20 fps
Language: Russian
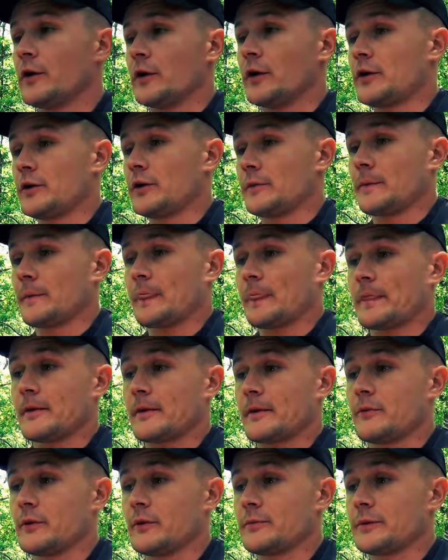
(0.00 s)
И
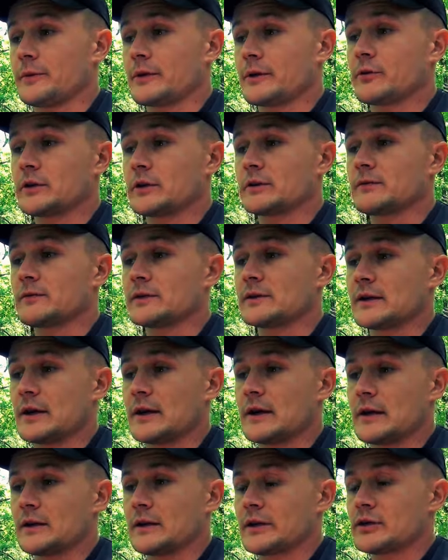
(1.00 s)
он приходит в
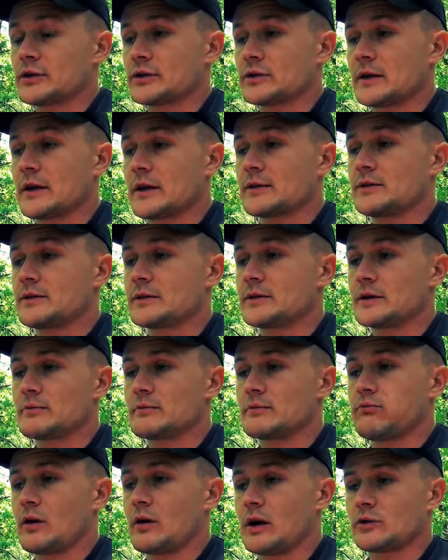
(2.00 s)
зал, начинает
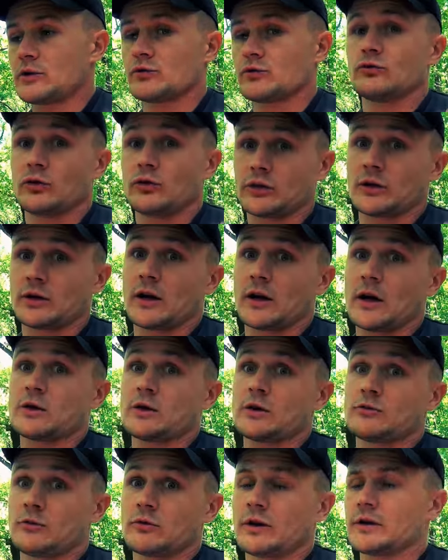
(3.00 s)
делать базу до
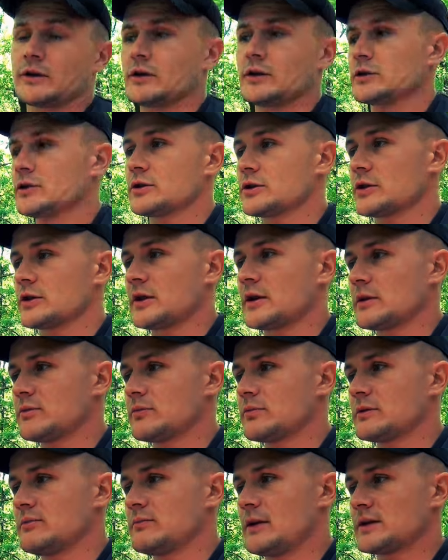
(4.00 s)
отказу, конечно же, как
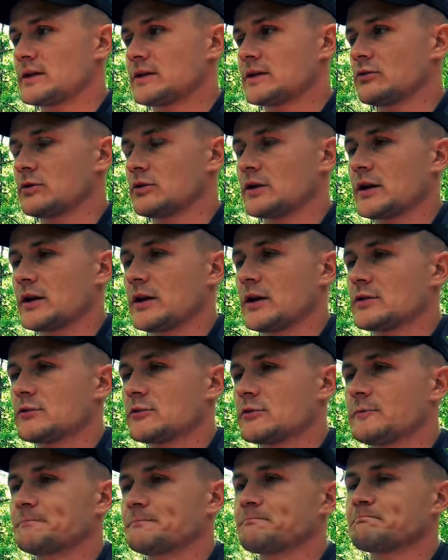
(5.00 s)
без базы до
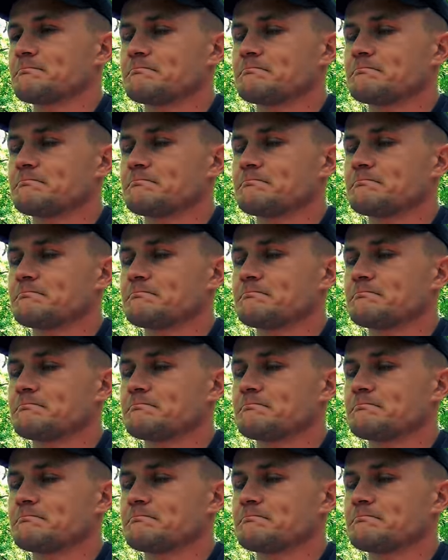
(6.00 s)
отказу.